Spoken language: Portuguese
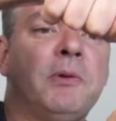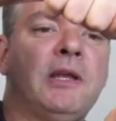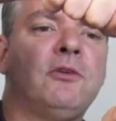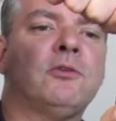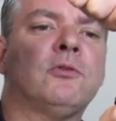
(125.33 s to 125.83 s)

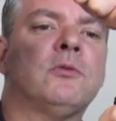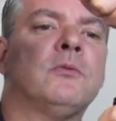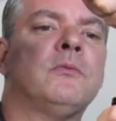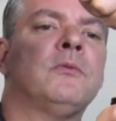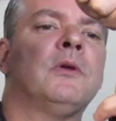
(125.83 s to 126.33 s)
brinde
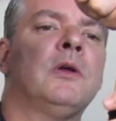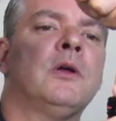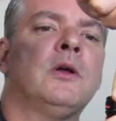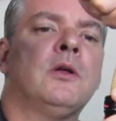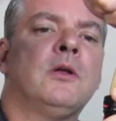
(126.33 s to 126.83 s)
num,
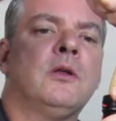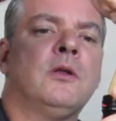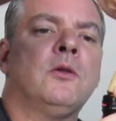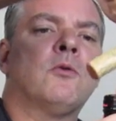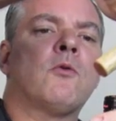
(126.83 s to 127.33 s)

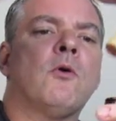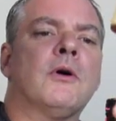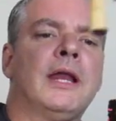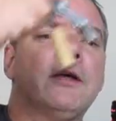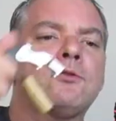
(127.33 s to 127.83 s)
num
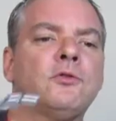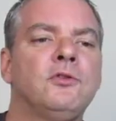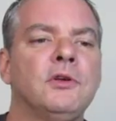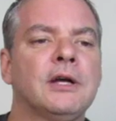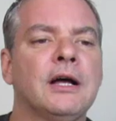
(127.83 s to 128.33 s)
congresso
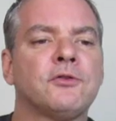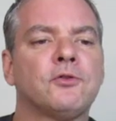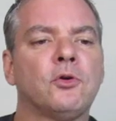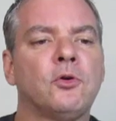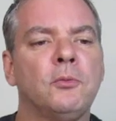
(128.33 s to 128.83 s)
de
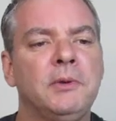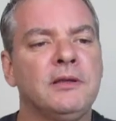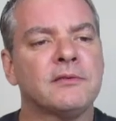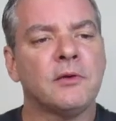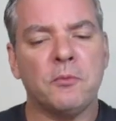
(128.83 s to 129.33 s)
gastronomia
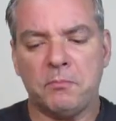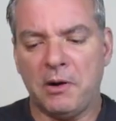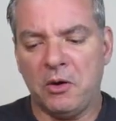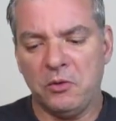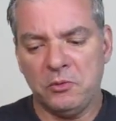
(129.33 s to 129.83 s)
em São
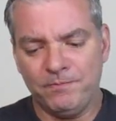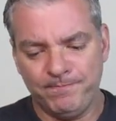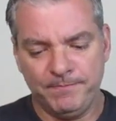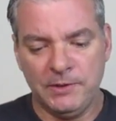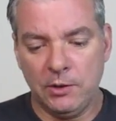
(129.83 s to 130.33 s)
Paulo
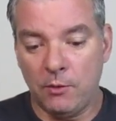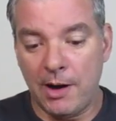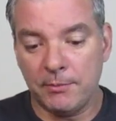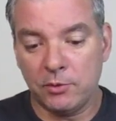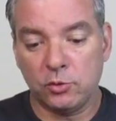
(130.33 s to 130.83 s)
e eu
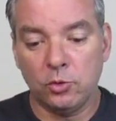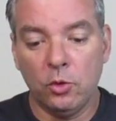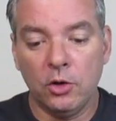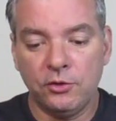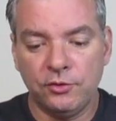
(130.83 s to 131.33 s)
abro
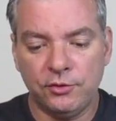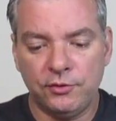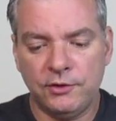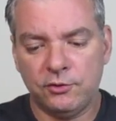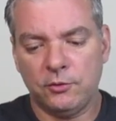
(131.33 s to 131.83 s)
todos os
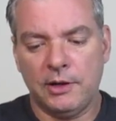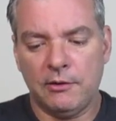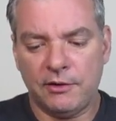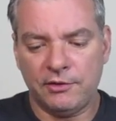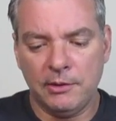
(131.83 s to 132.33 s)
vinhos com ele,
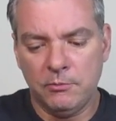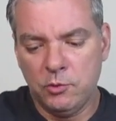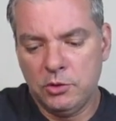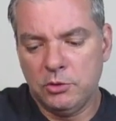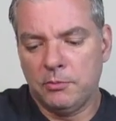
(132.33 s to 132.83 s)
eu acho ele
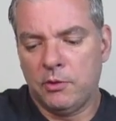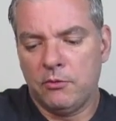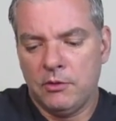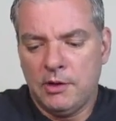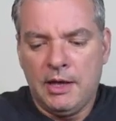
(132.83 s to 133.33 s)
muito bom.
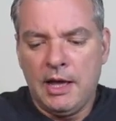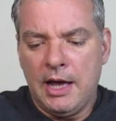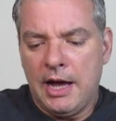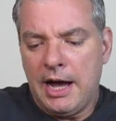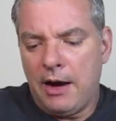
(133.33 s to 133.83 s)

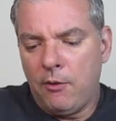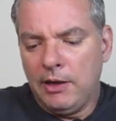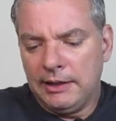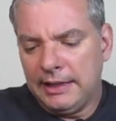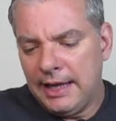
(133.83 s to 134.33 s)
A
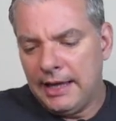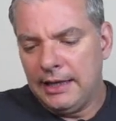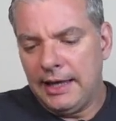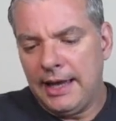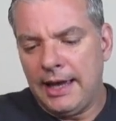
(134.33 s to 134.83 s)
rolha
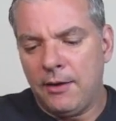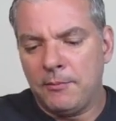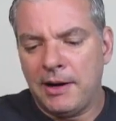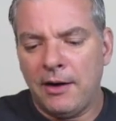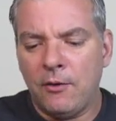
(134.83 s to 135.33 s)
dele é
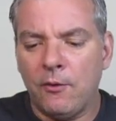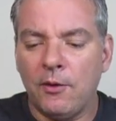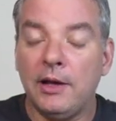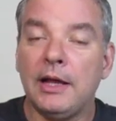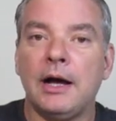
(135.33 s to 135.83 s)
uma
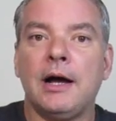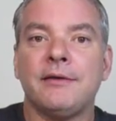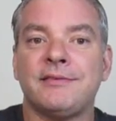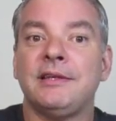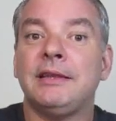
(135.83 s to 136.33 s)
rolha
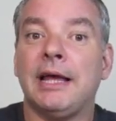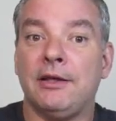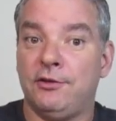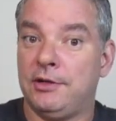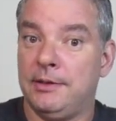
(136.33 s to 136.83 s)

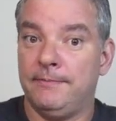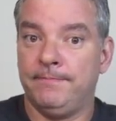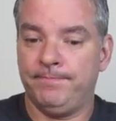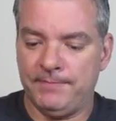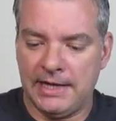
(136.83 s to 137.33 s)
sintética,
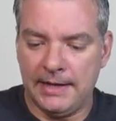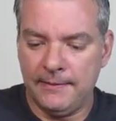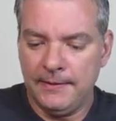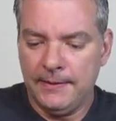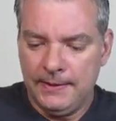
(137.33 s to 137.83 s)
tá?